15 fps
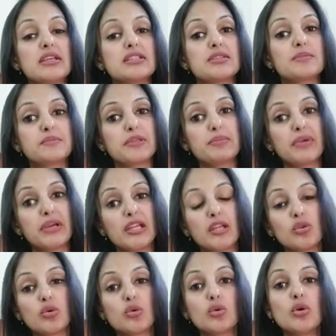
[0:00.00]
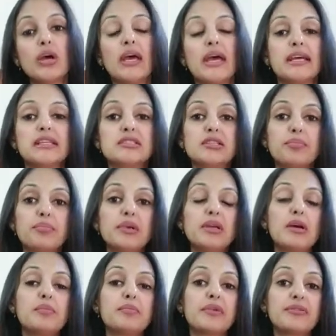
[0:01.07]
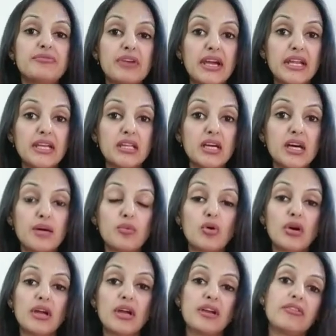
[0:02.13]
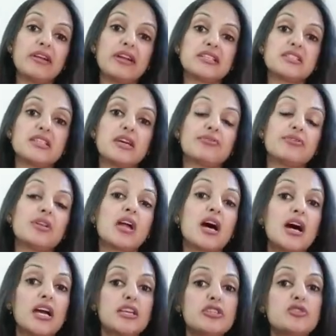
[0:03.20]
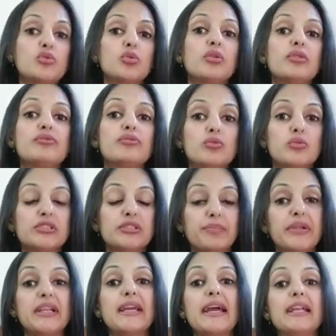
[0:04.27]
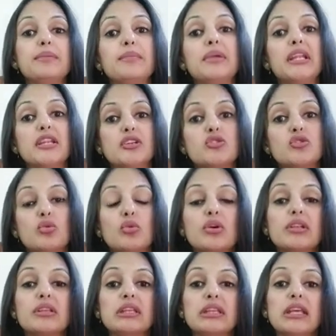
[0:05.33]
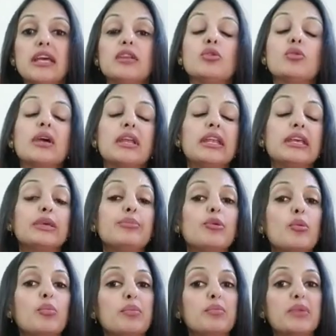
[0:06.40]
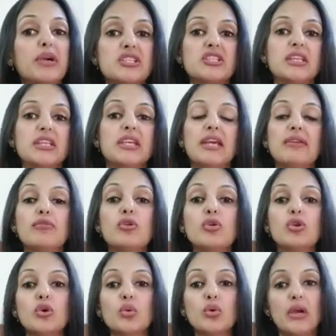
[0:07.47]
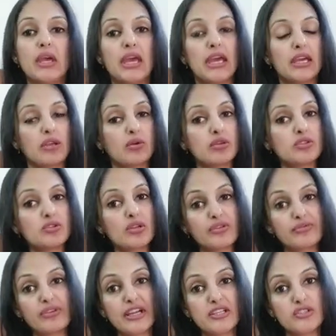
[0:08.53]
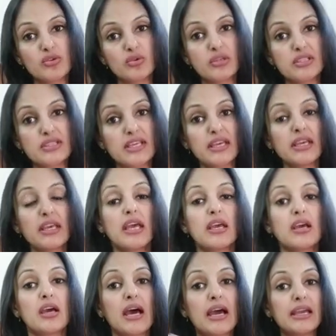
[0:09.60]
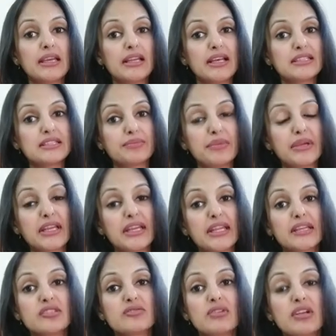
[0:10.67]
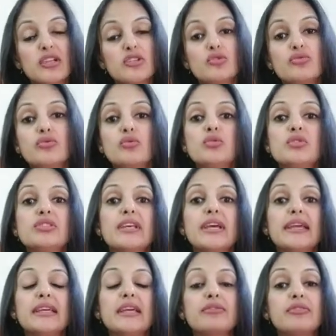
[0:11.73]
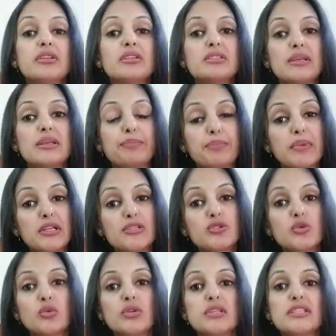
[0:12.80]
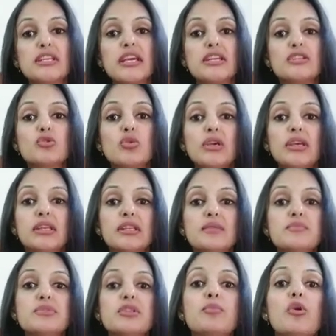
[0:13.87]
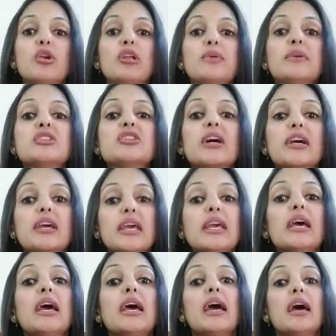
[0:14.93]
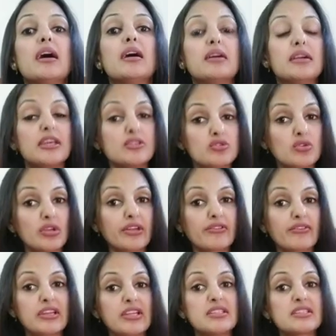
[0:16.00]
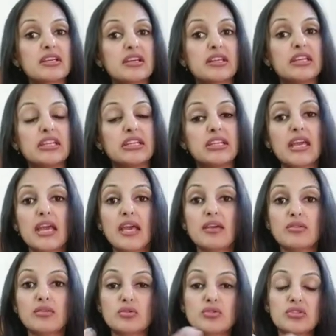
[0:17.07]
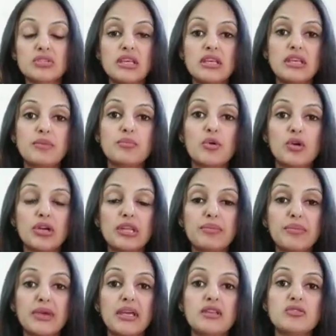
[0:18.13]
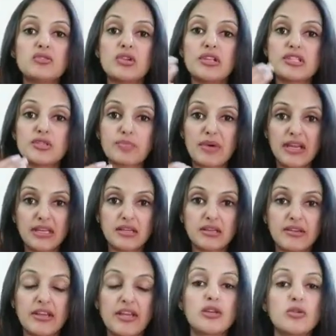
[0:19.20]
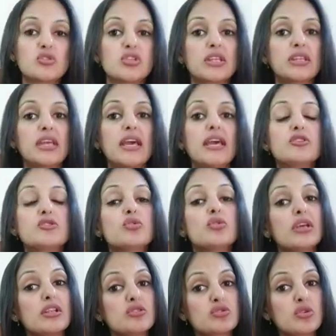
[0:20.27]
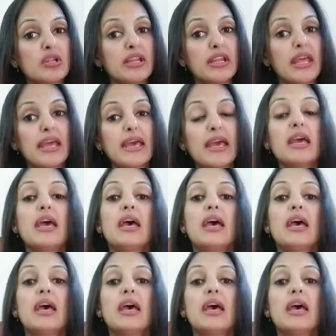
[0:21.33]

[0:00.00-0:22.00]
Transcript: सबसे पहले तो जब भी हम रिफ़ाइंड कार्बोहाइड्रेट्स या फिर हाई शुगर फूड्स अपनी डाइट में लेना शुरू कर देते हैं तो एक्ने की प्रॉब्लम बढ़ जाती है वो क्यों क्योंकि जो रिफ़ाइंड शुगर्स हैं हाई ग्लाइसेमिक इंडेक्स वाले जो फूड्स हैं या फिर सिंपल शुगर्स हैं जो एकदम से बॉडी में जाके इंसुलिन रिलीज़ कर देती हैं उससे कि बॉडी में इंसुलिन स्पाइक क्रिएट हो जाता है जो इंसुलिन है